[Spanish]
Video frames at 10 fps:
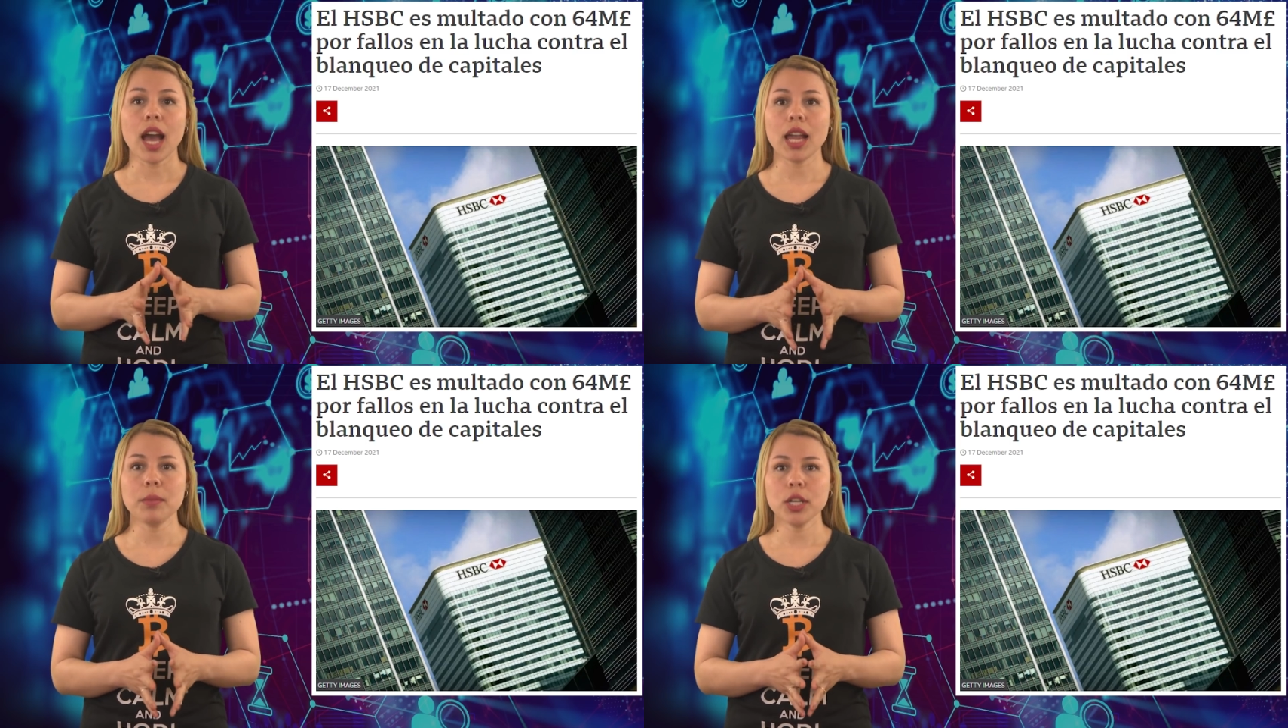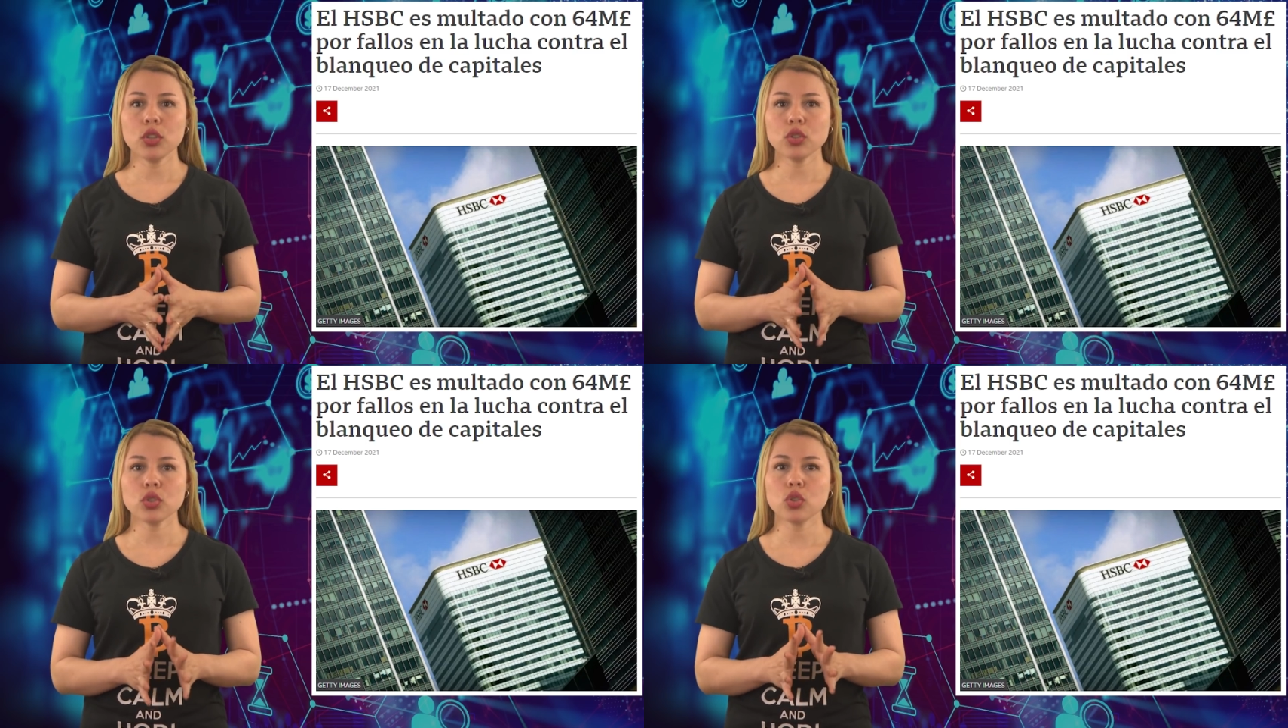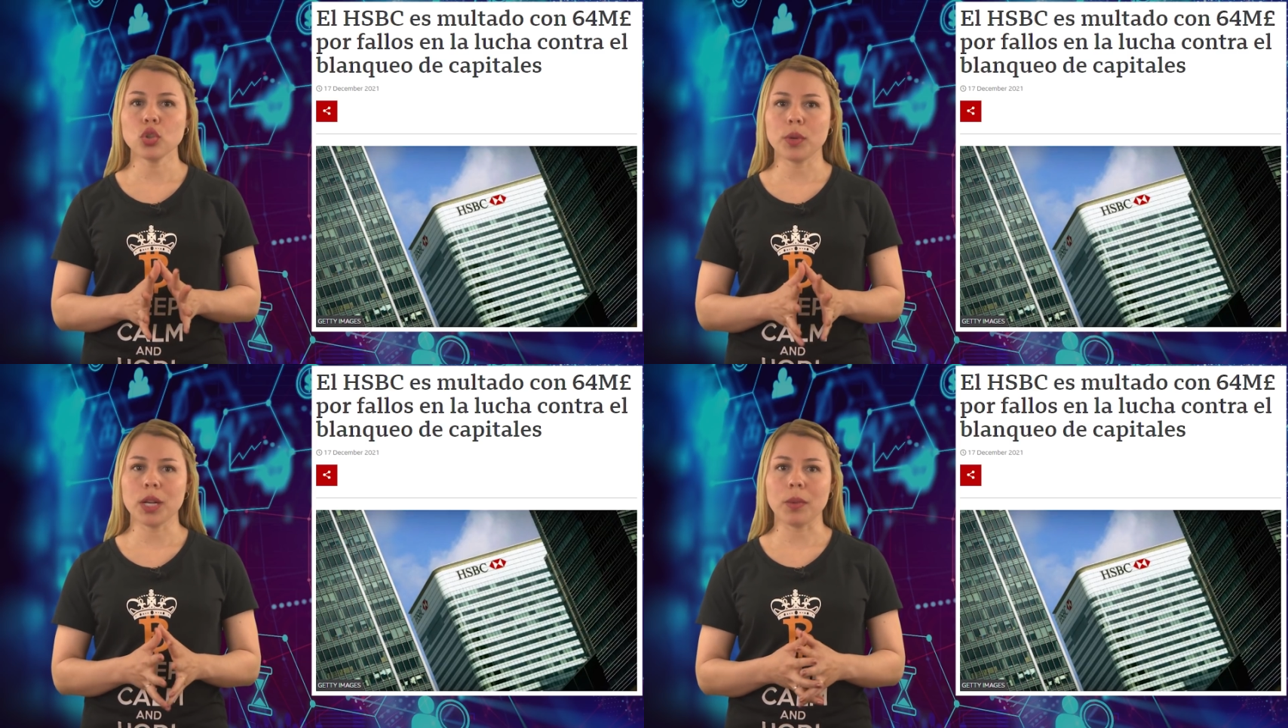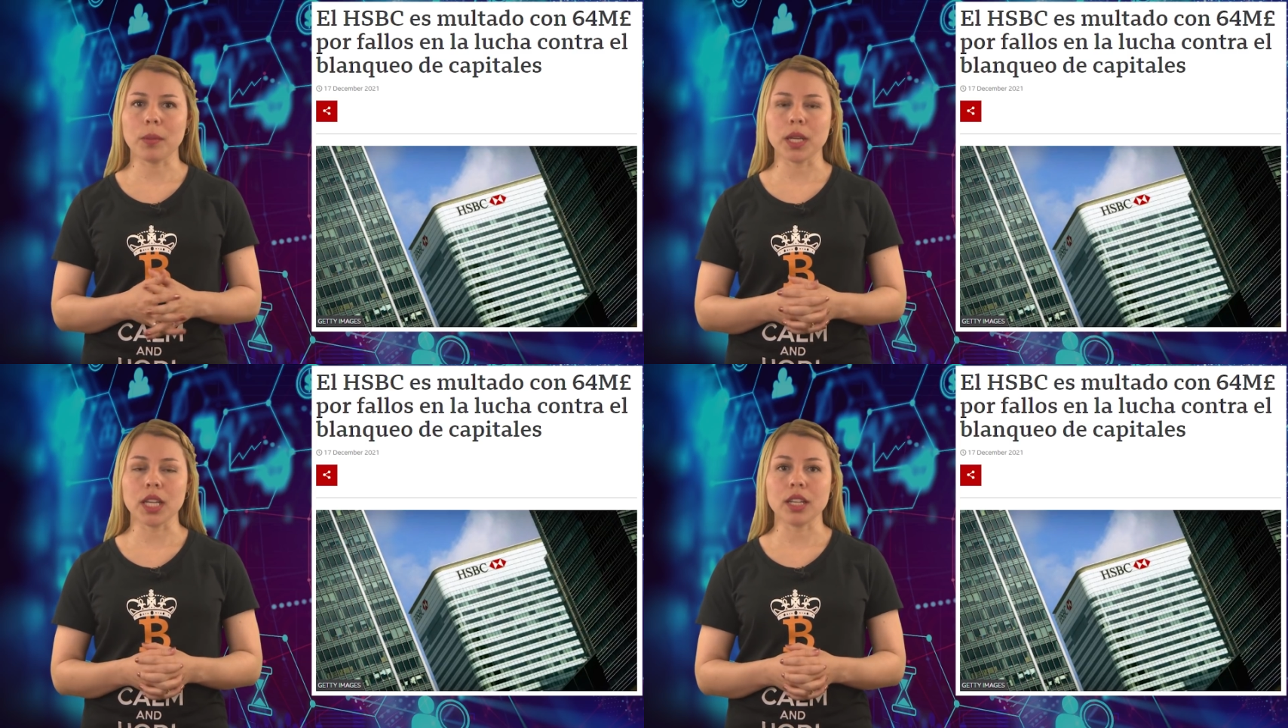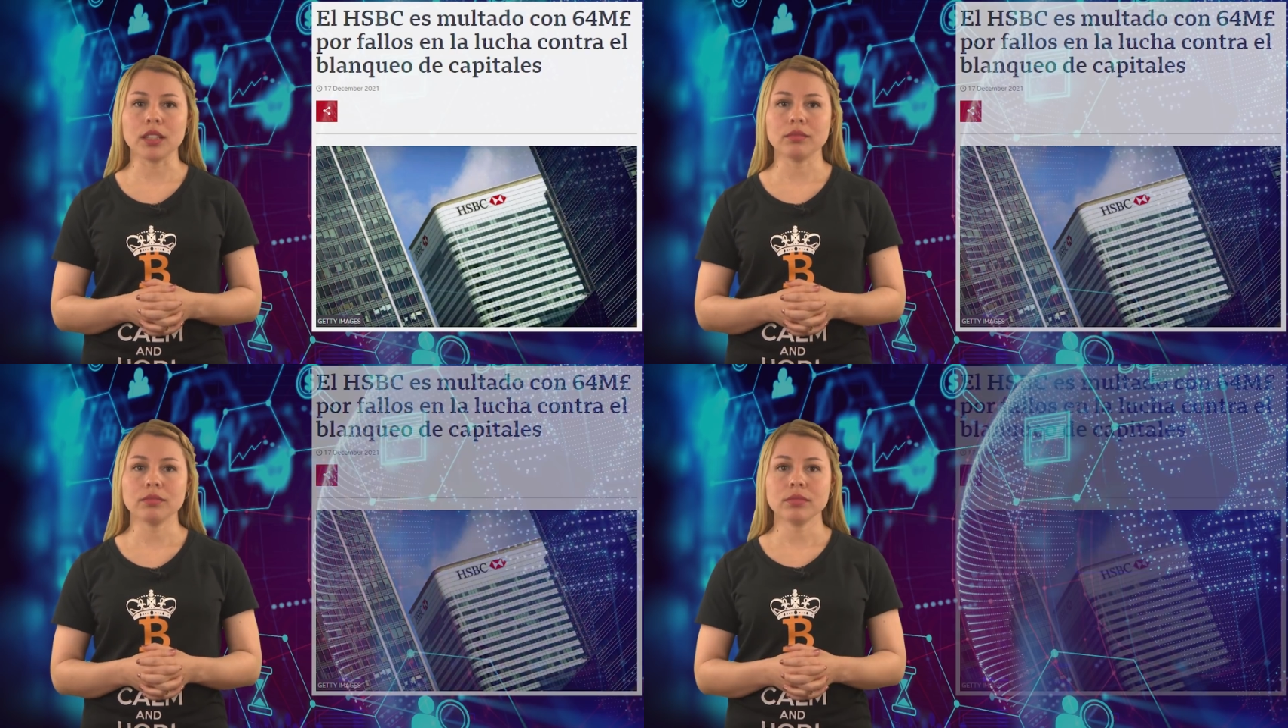al menos sobre el
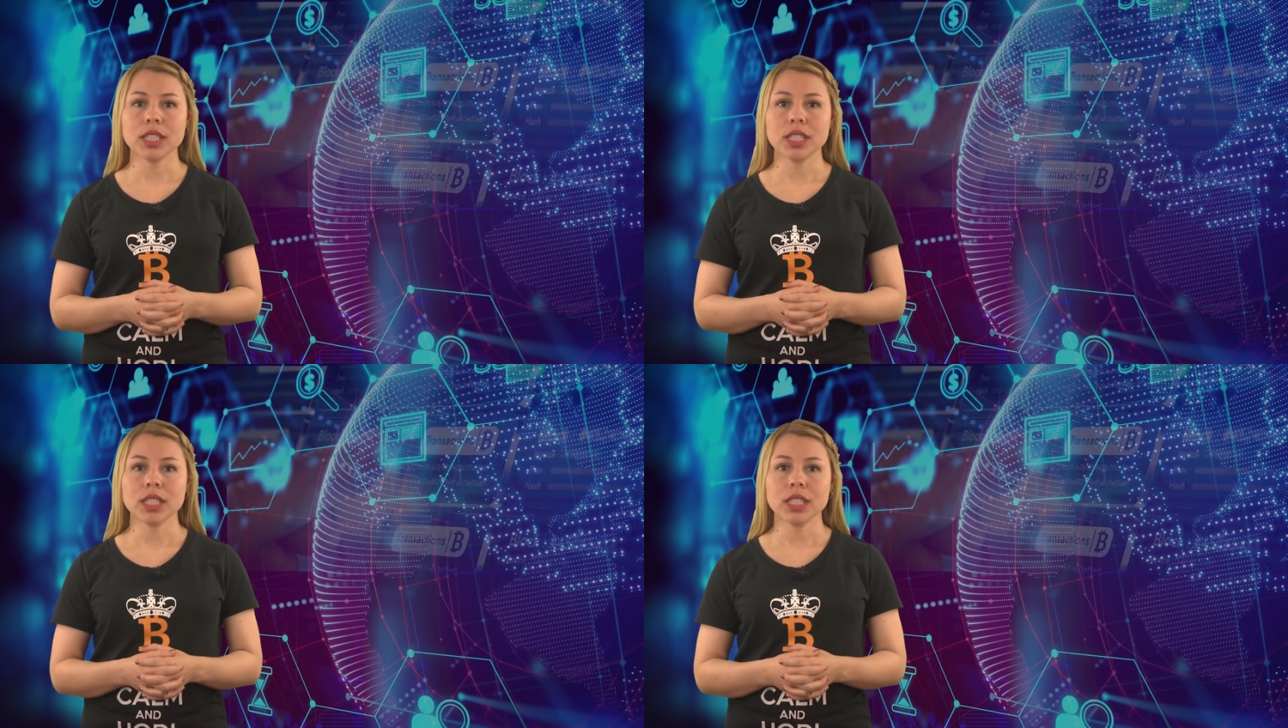papel